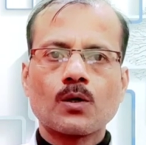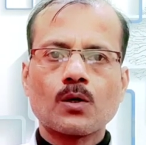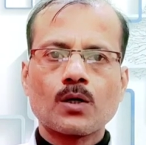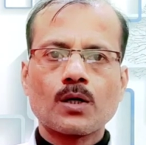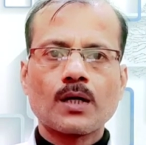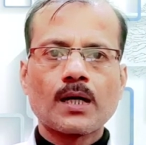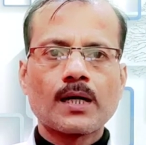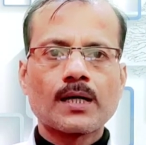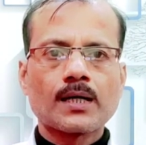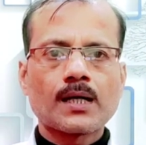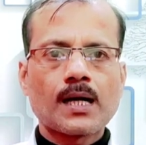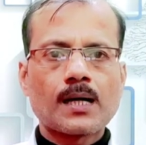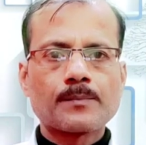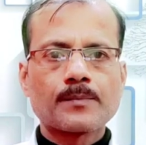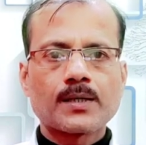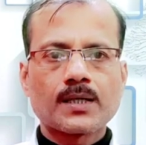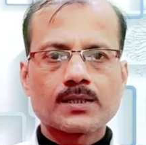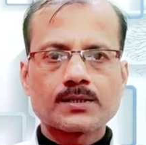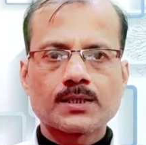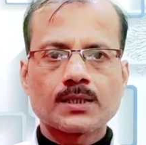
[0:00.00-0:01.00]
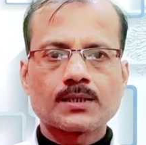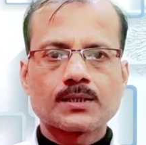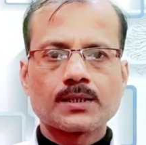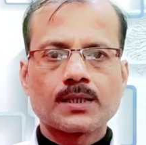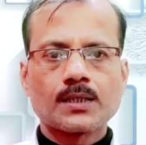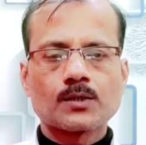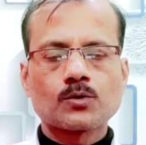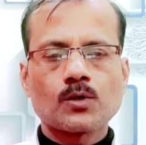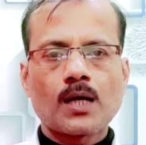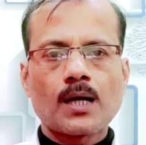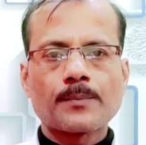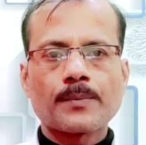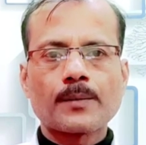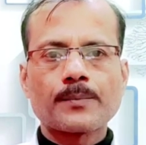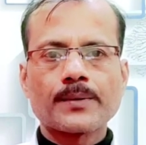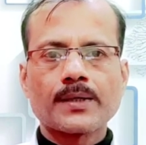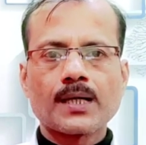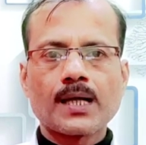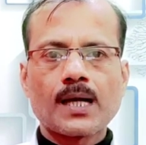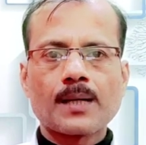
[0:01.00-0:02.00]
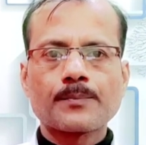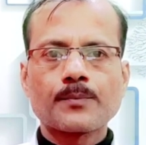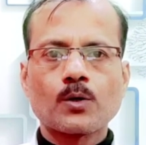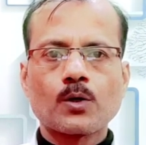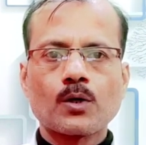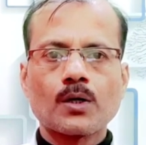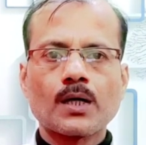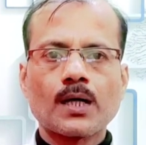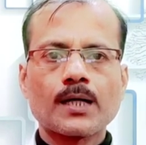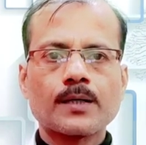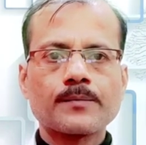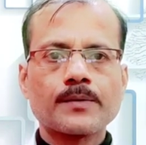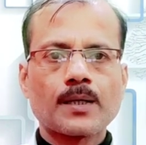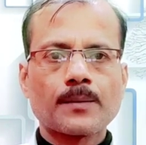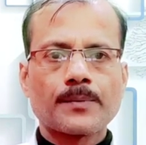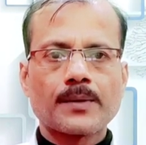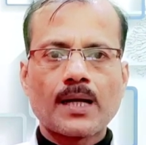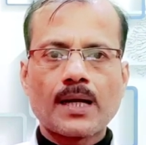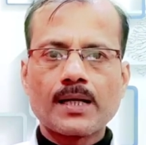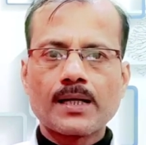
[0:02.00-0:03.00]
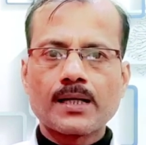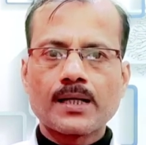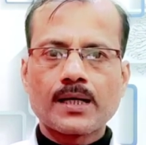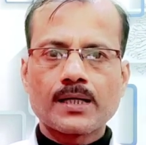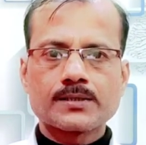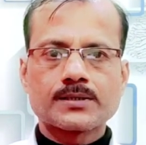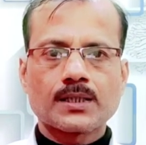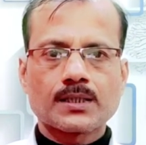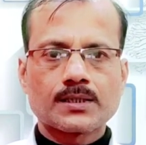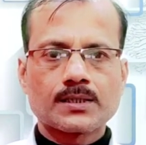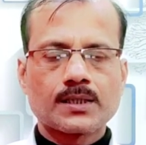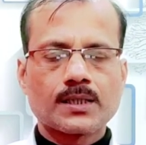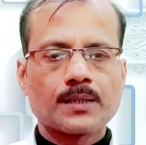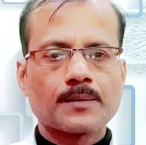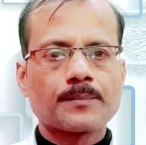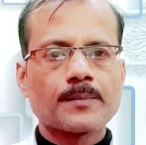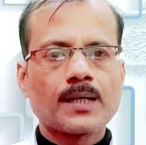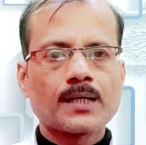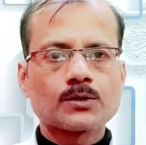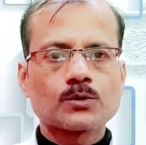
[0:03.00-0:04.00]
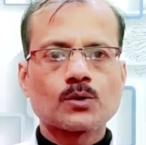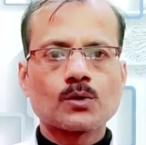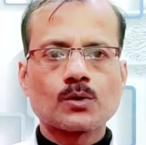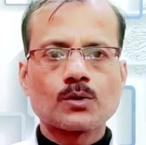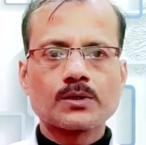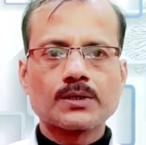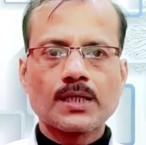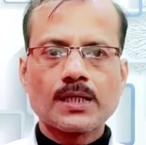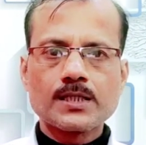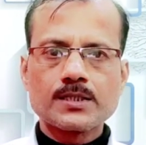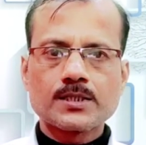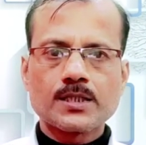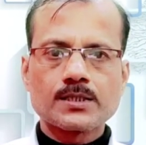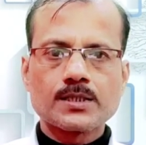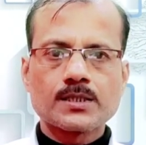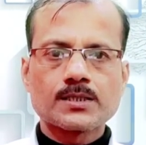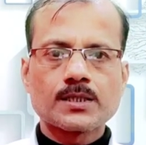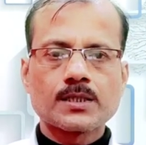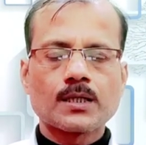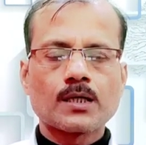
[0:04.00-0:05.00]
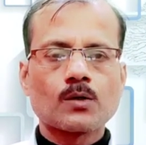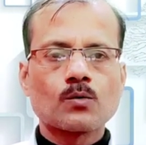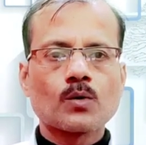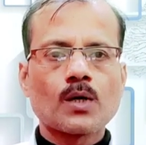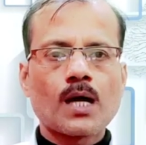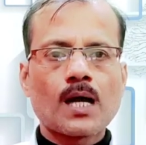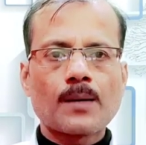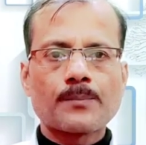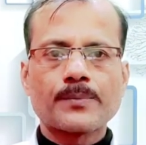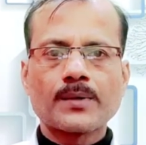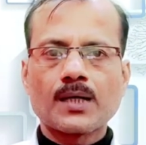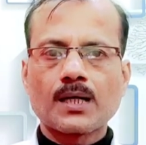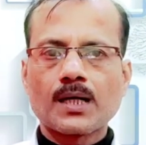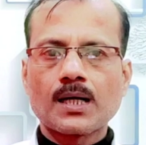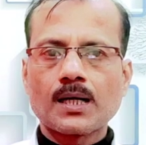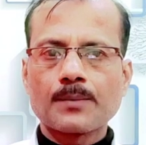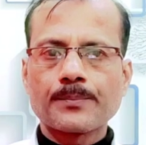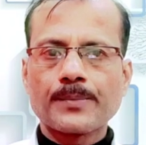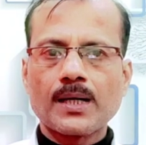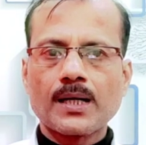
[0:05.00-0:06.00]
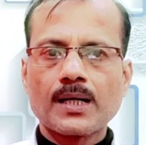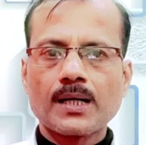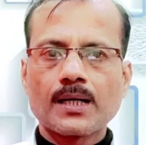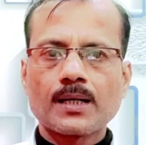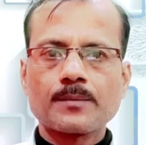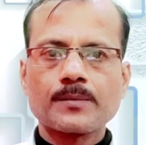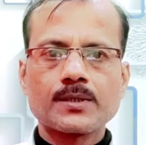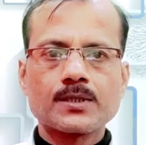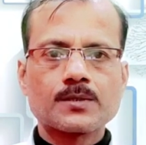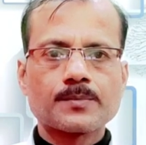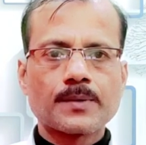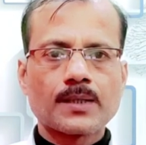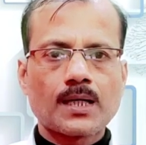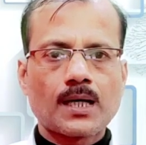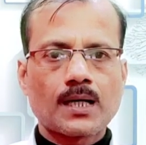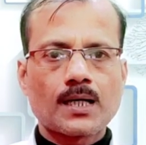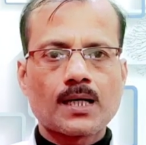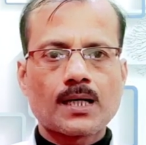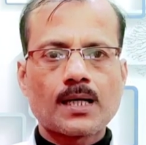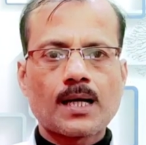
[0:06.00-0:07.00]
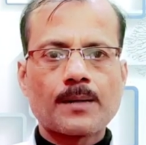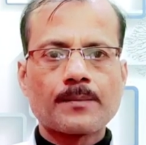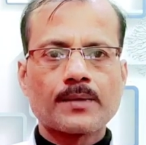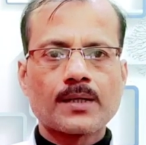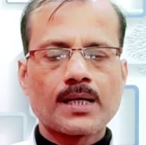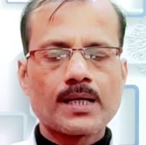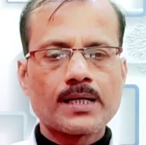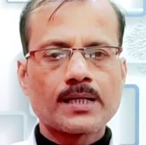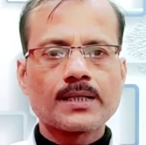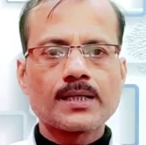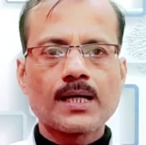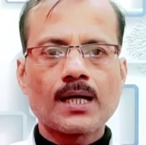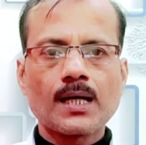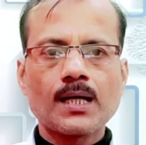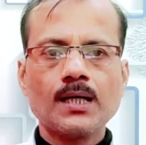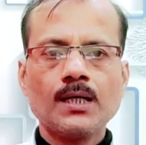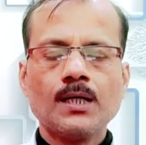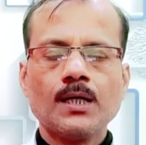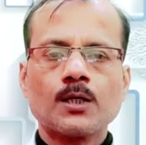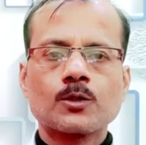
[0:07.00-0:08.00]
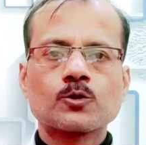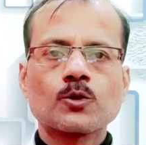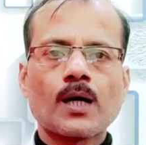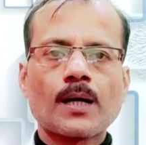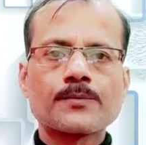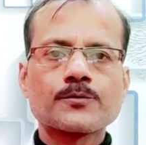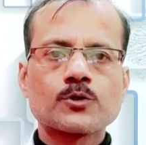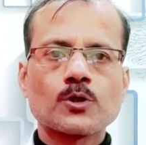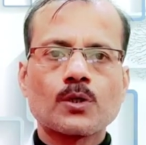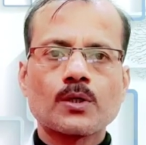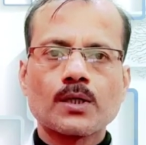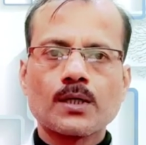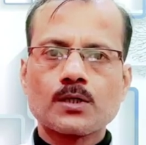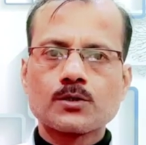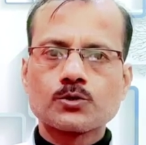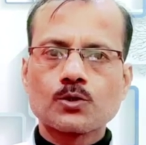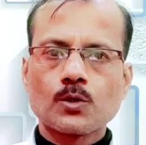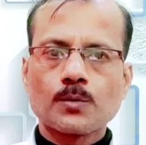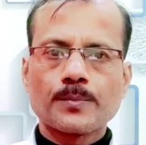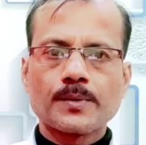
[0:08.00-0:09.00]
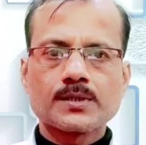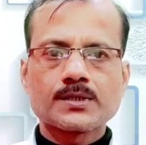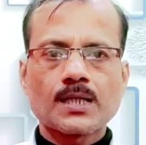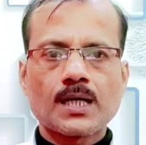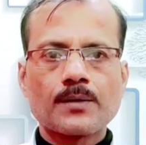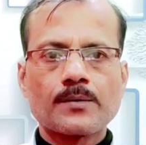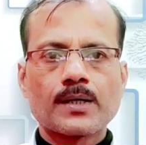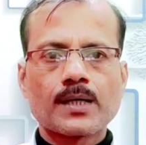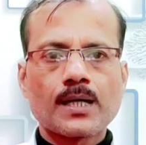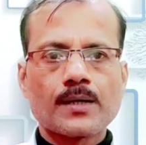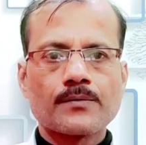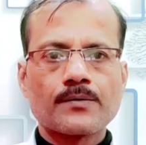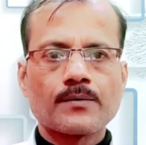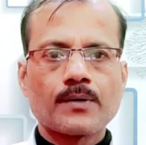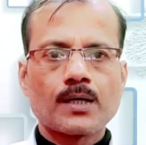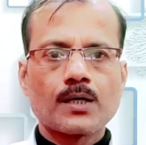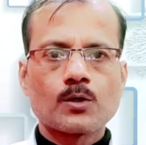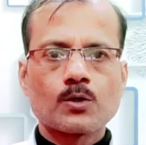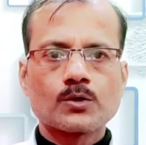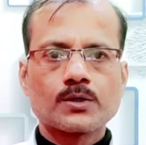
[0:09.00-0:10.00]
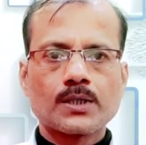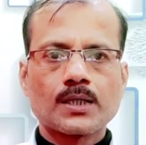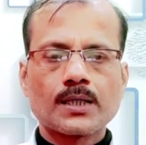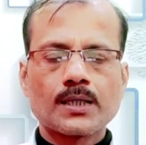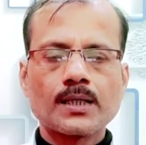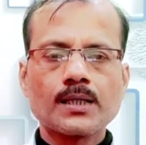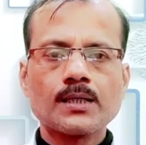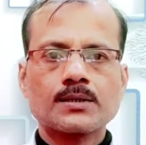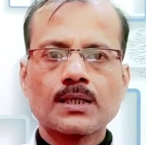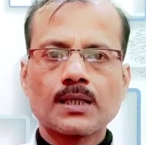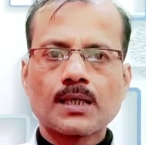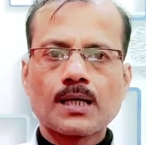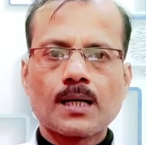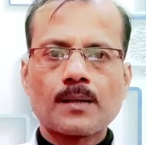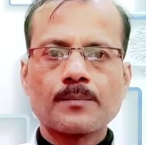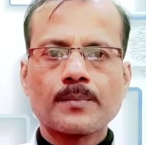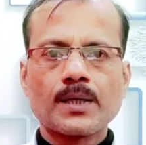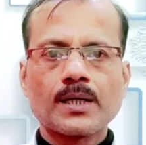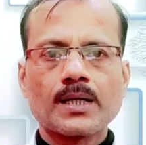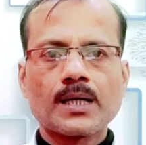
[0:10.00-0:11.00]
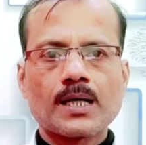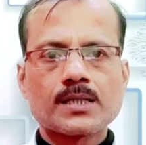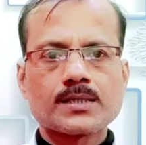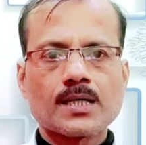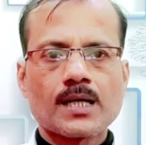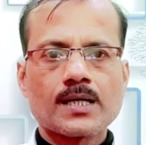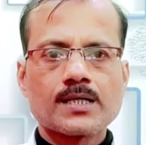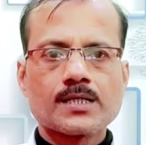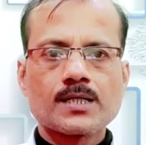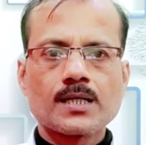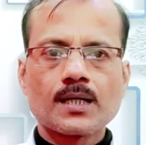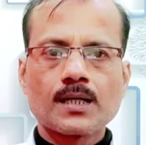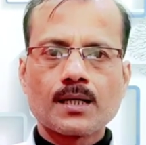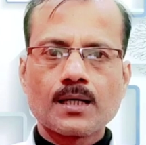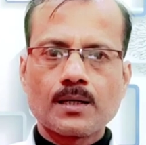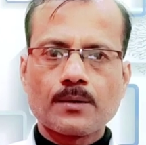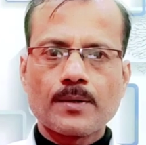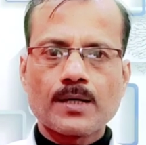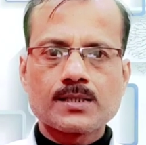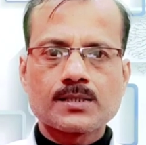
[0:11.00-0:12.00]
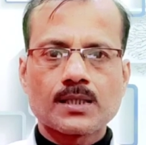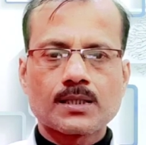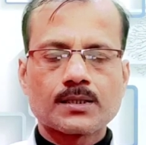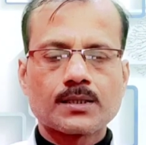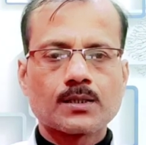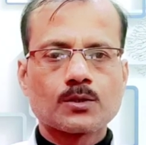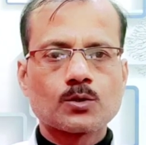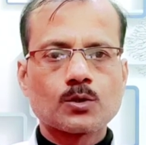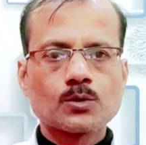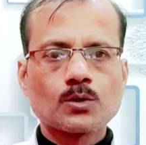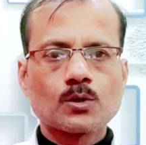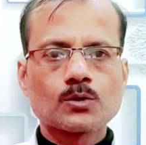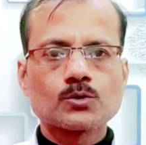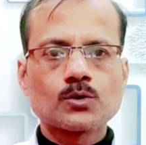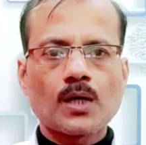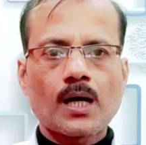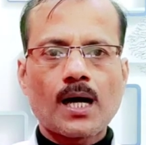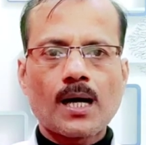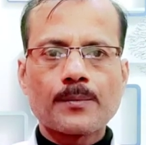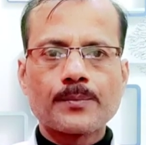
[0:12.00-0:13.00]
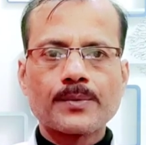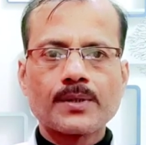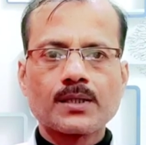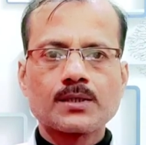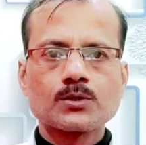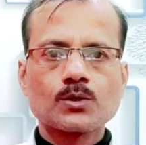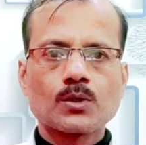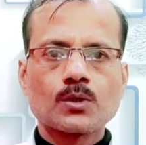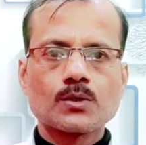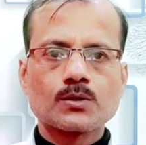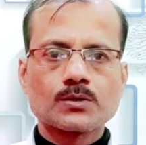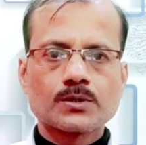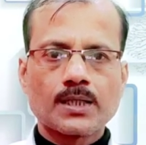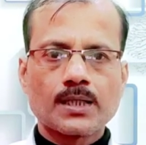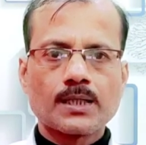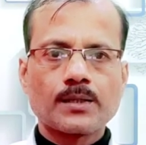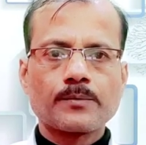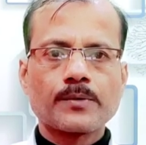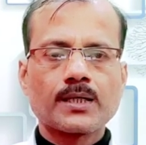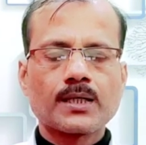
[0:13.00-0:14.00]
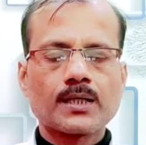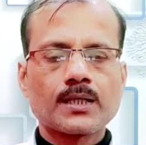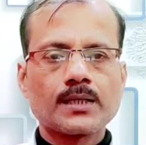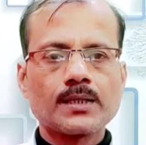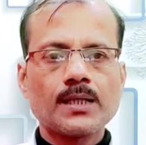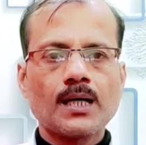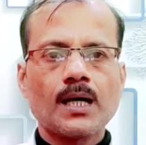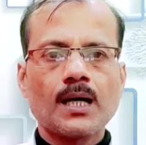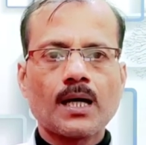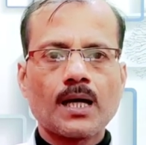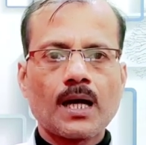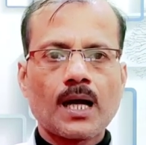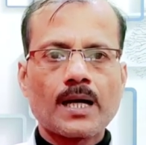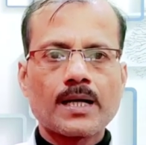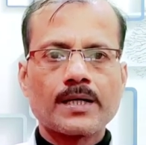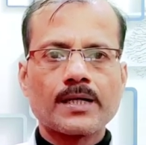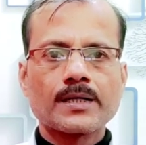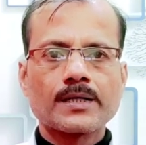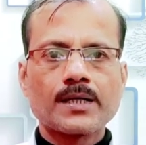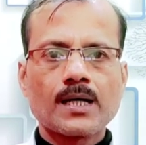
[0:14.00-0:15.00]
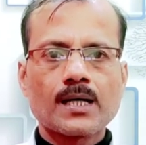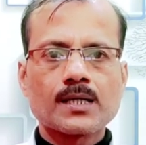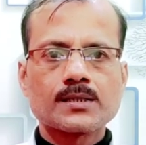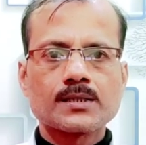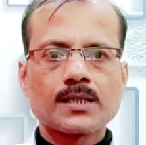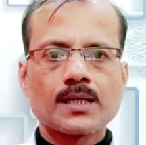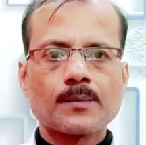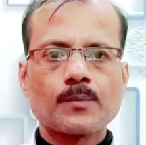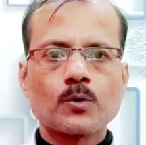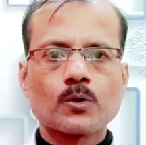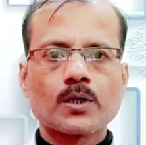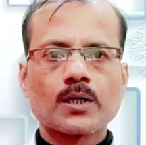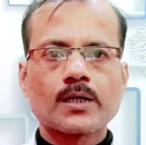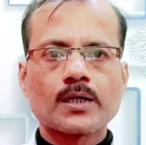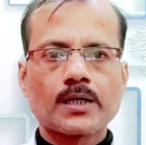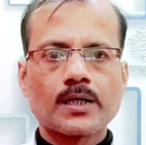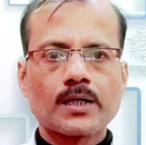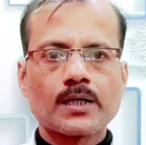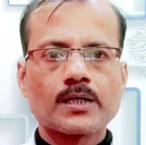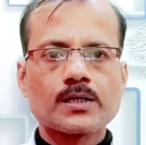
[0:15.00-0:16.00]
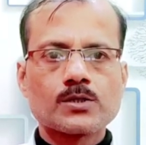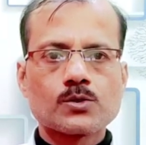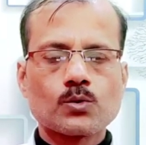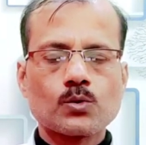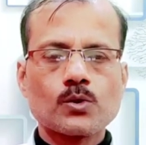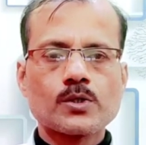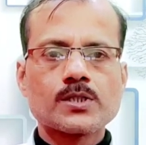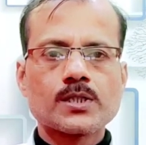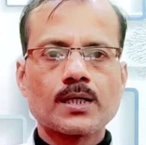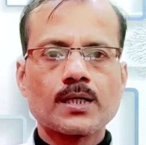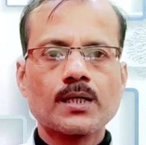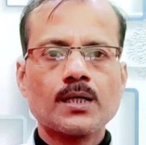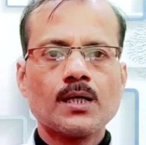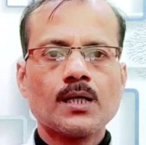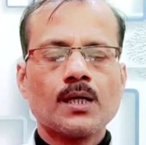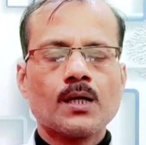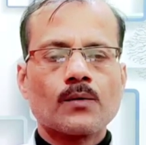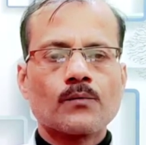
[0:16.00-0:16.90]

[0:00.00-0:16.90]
ऑनलाइन काम कर सकते हैं तो आप अपने आप ऑनलाइन भी अप्लाई कर सकते हैं मैं तो यही सजेशन करूंगा आपने अगर पहले कभी इस प्रकार का काम नहीं किया है तो आप सौ डेढ़ सौ रुपए साइबर कैफे वाले को दे के ये काम बड़ी आसानी से करवा सकते हैं तो दोस्तों आपने जो सर्टिफिकेट लिया है आईडीटीआर से या मोटर ट्रेनिंग स्कूल से